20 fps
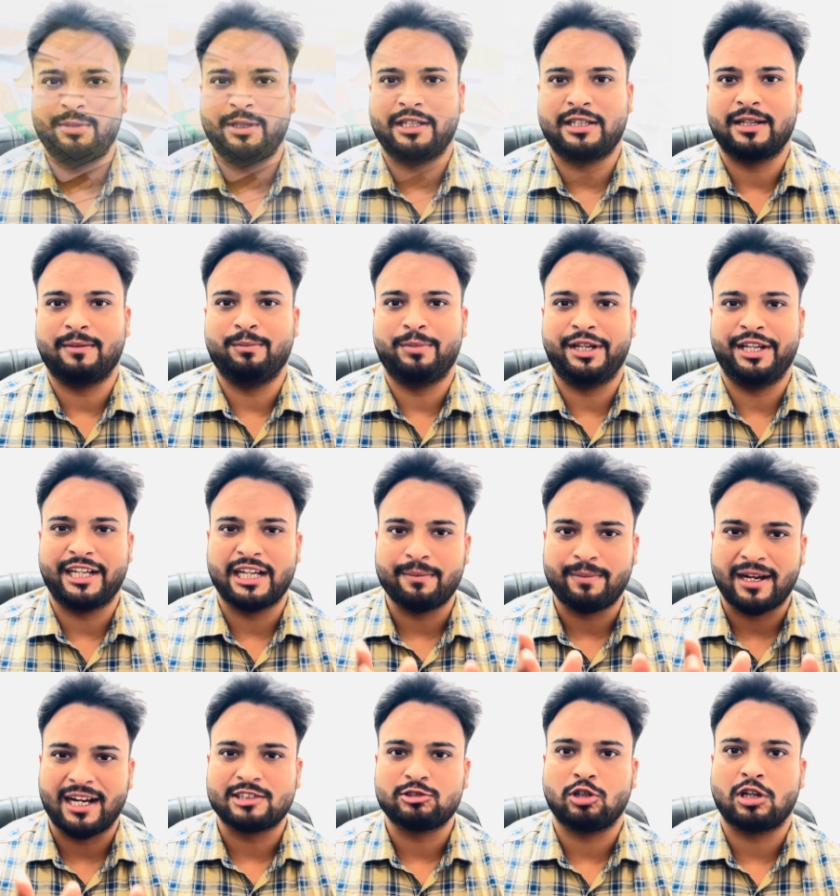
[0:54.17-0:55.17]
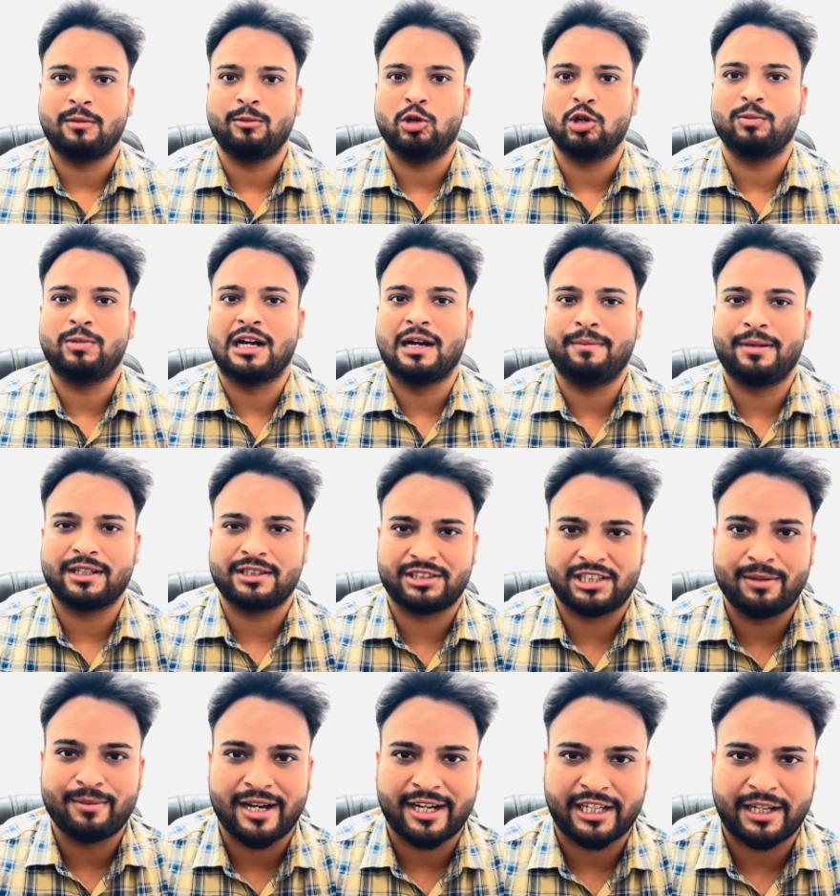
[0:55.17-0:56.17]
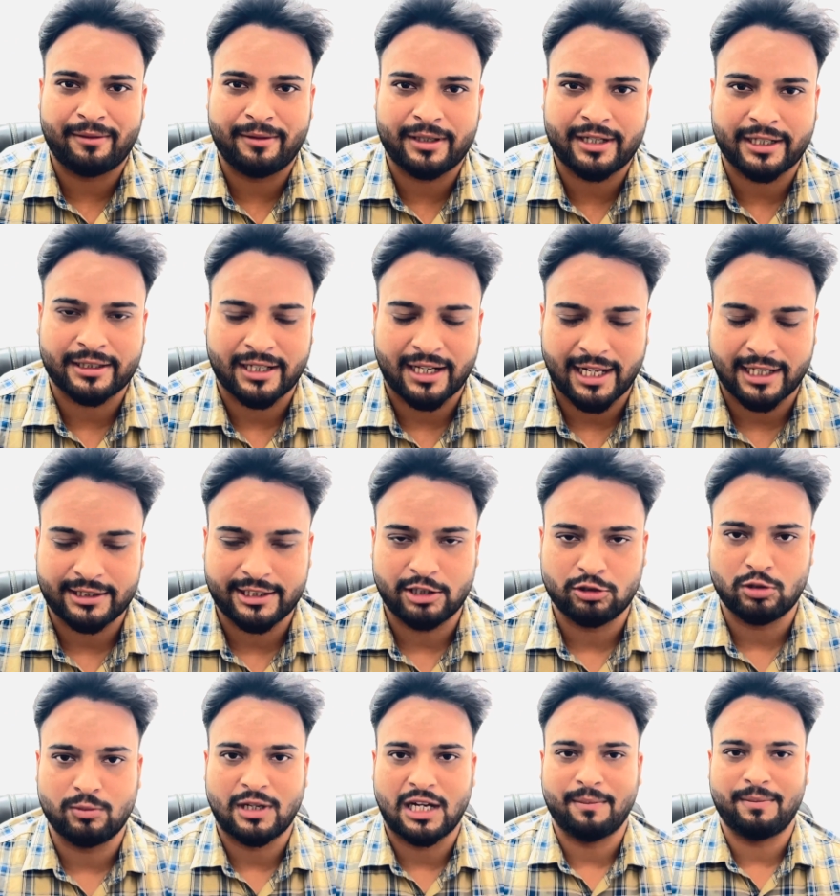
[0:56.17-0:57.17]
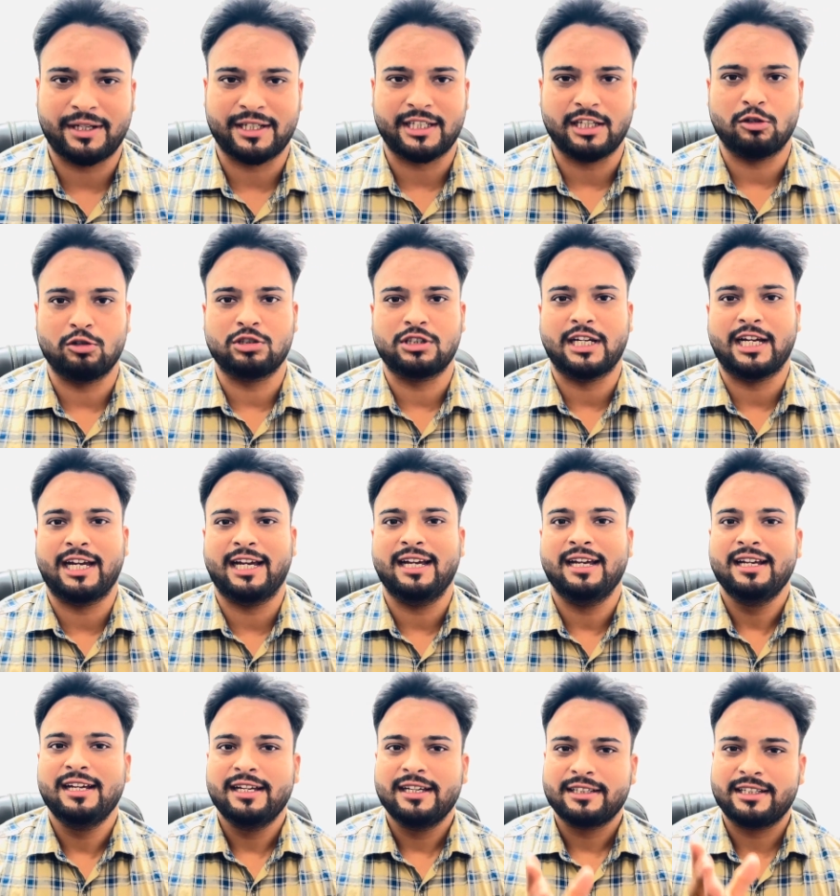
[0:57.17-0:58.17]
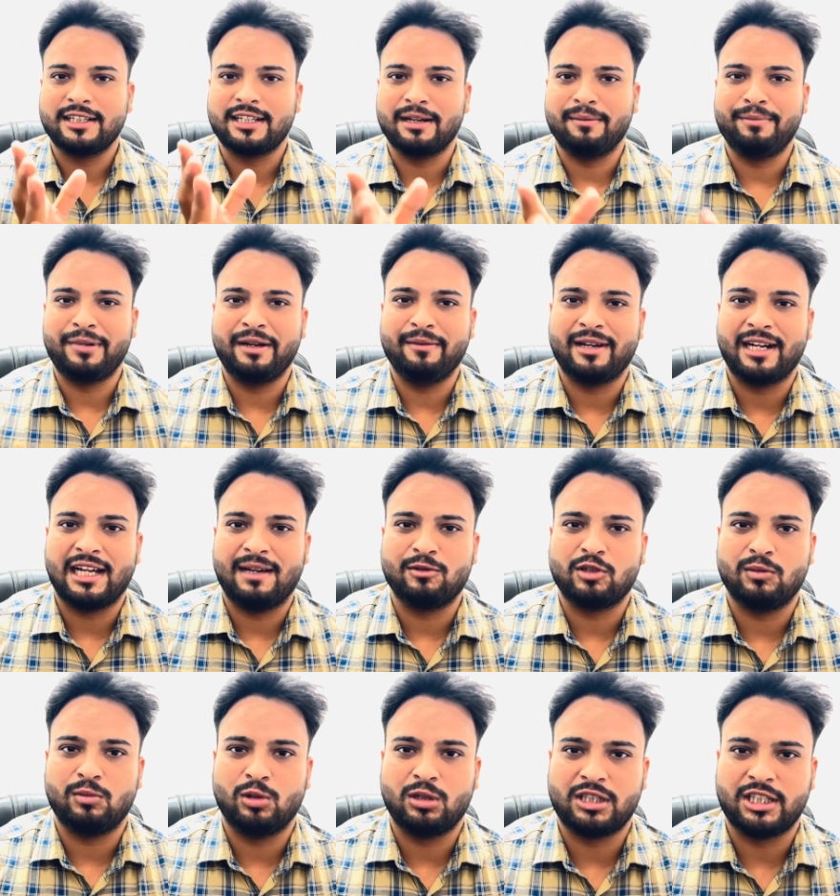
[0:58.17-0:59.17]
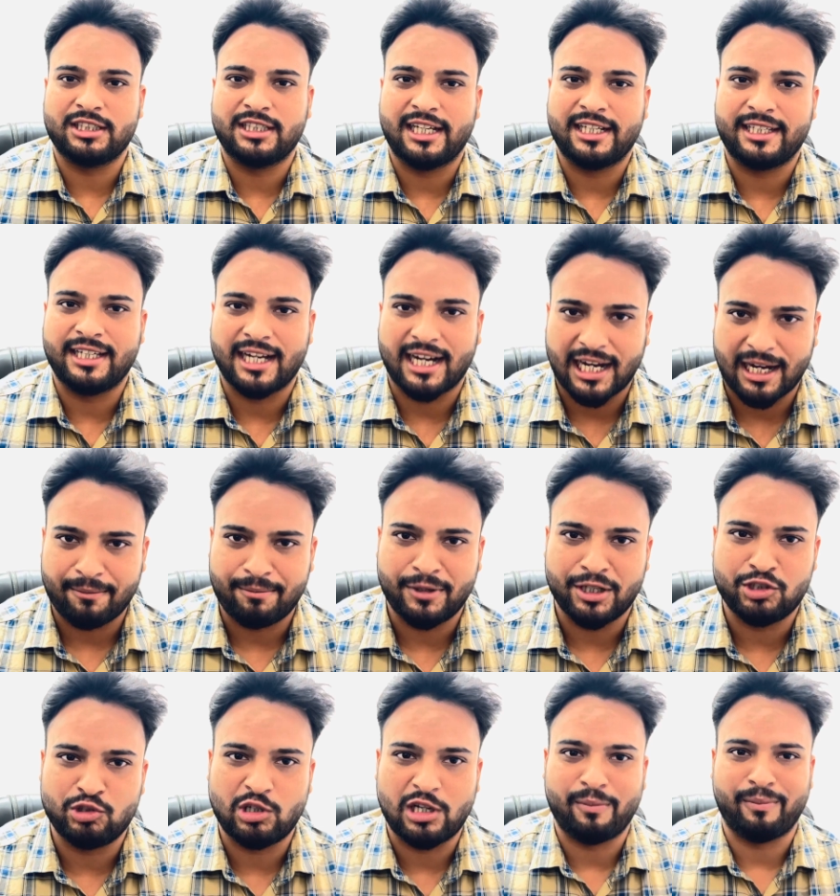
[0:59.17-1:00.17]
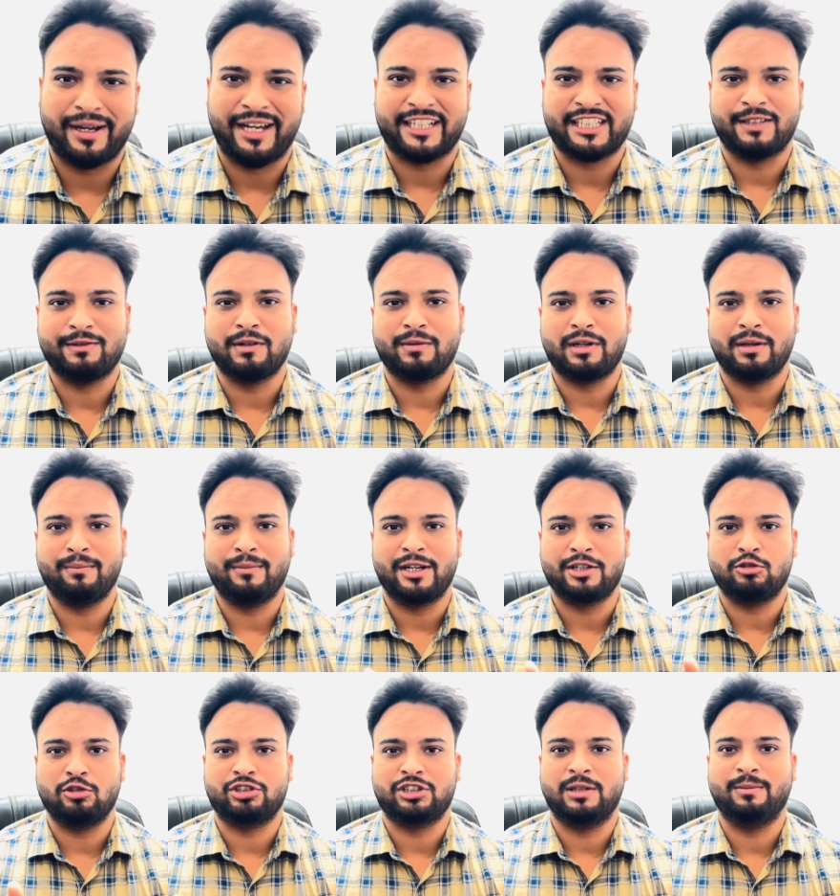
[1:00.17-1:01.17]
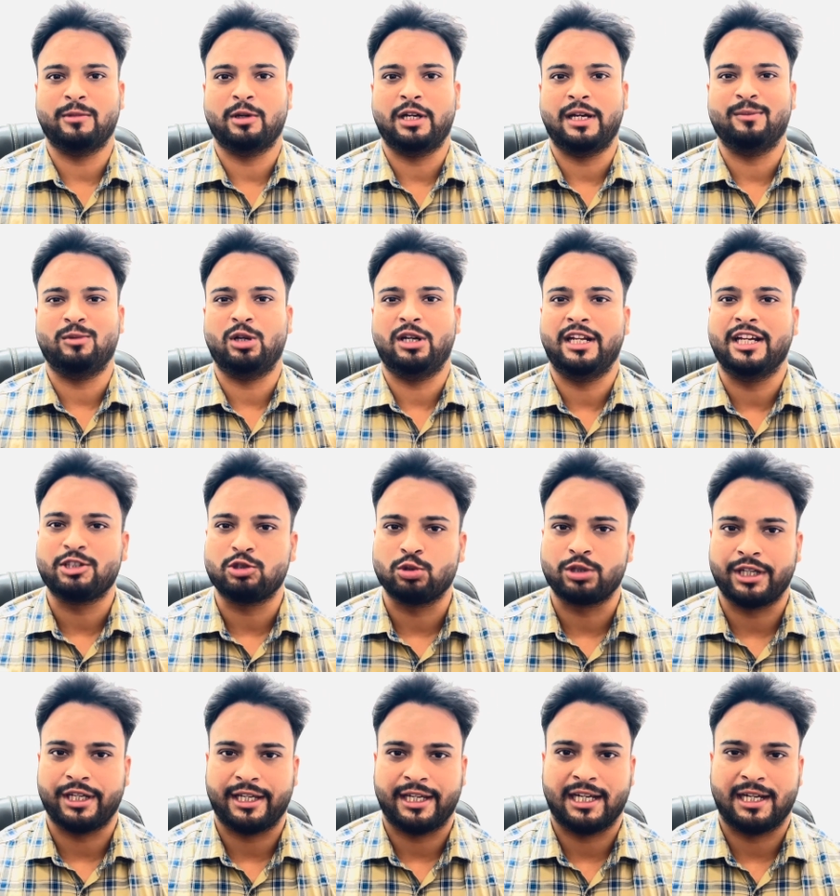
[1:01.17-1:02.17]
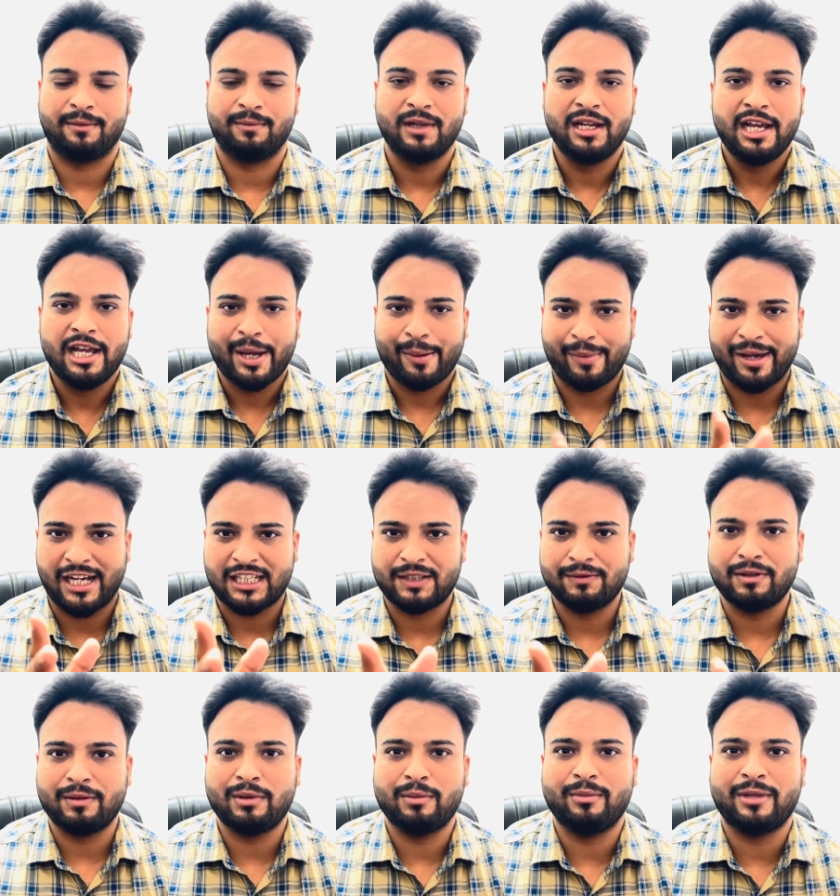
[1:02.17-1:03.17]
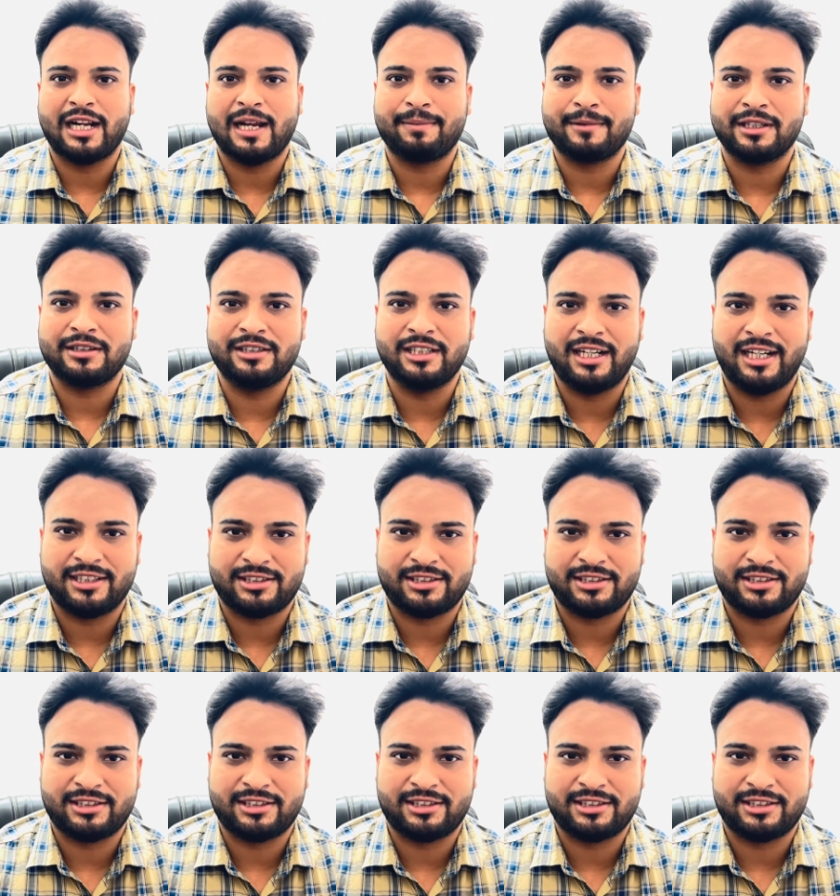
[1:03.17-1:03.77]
भी कंपनी के पास और हम लोग वहां पर सिम एक्टिवेट कराते हैं तो वहां पर क्या होता है कि कंपनी वाला हमको बोल देता है कि आपने जो है मैक्सिमम नंबर जो सिम है वो ले चुके हैं आप मैक्सिमम नंबर आप कितने ले